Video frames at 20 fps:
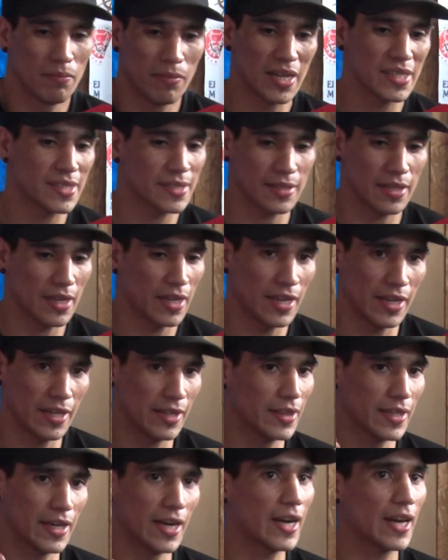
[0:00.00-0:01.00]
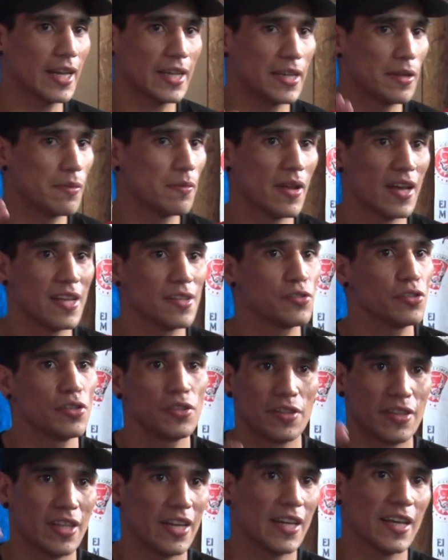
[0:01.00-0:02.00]
vas a entrar al
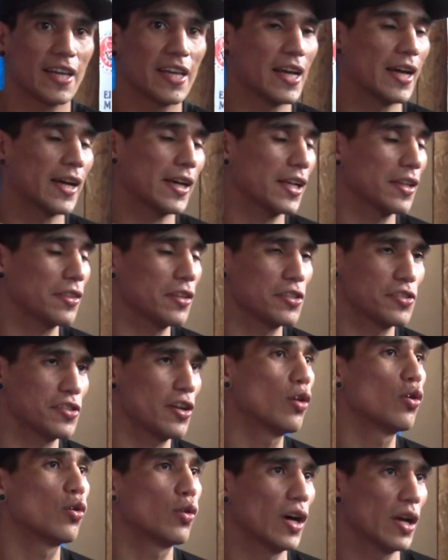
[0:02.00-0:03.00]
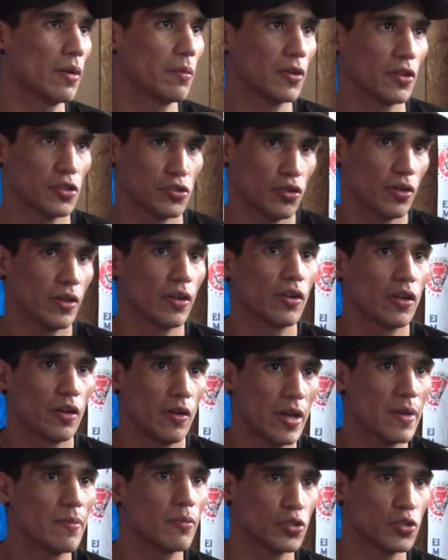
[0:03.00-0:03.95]
gimnasio y tenés que agarrarte ya un lugar porque yo creo que va a